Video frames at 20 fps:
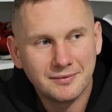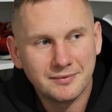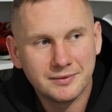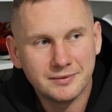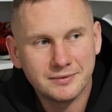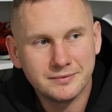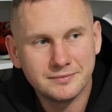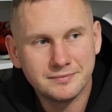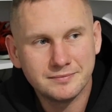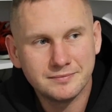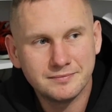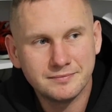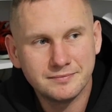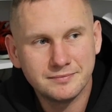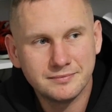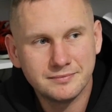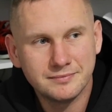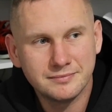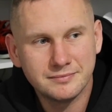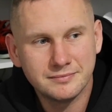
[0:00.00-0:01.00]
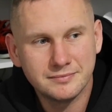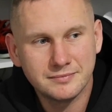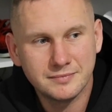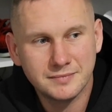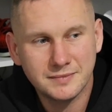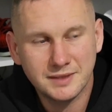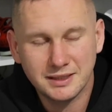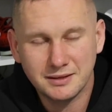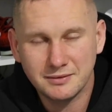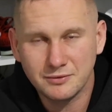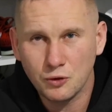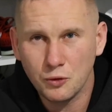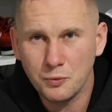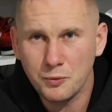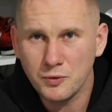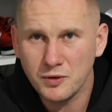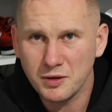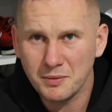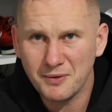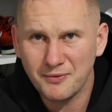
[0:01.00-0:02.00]
Mm,
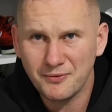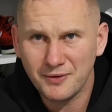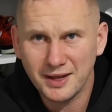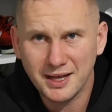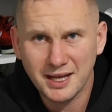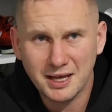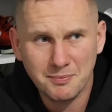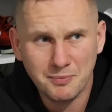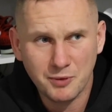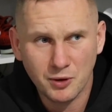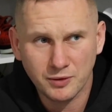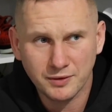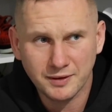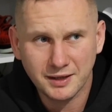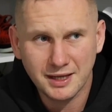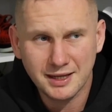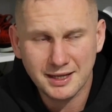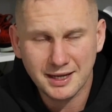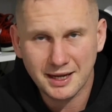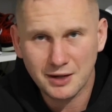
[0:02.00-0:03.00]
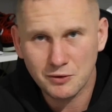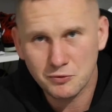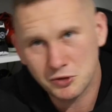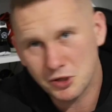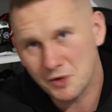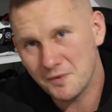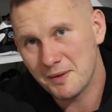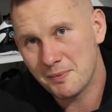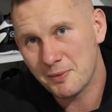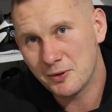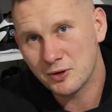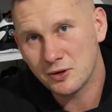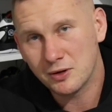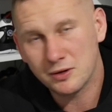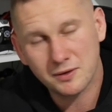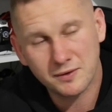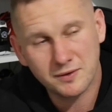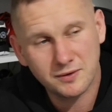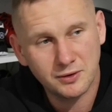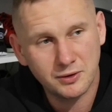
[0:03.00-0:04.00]
kupił sobie friki piątki, takie różowe pod
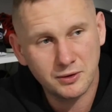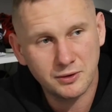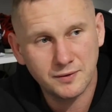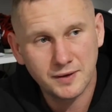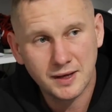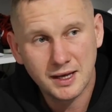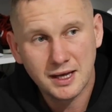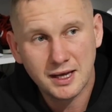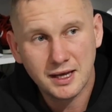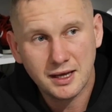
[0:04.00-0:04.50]
kolor strojów